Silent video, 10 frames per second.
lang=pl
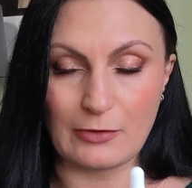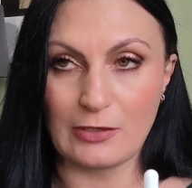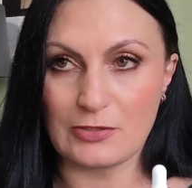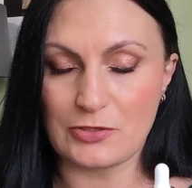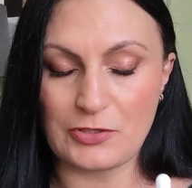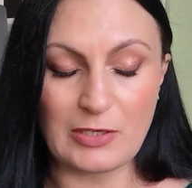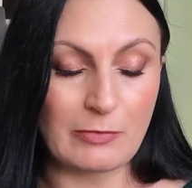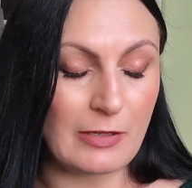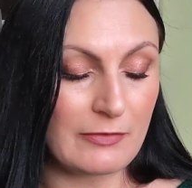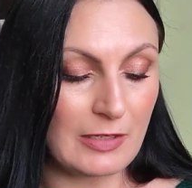o ile coś się nie
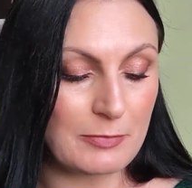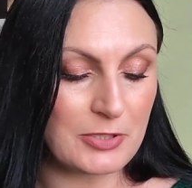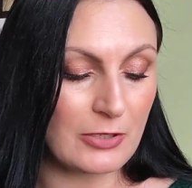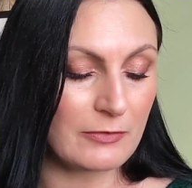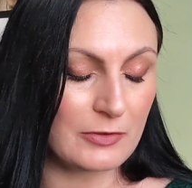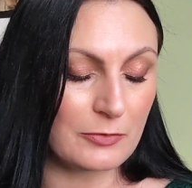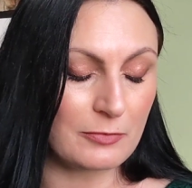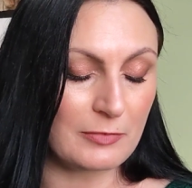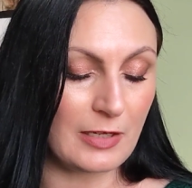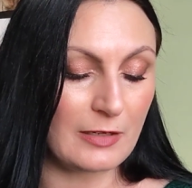pojawi lepszego według
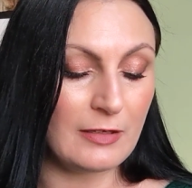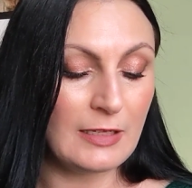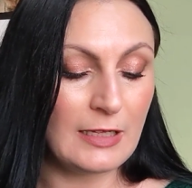mnie,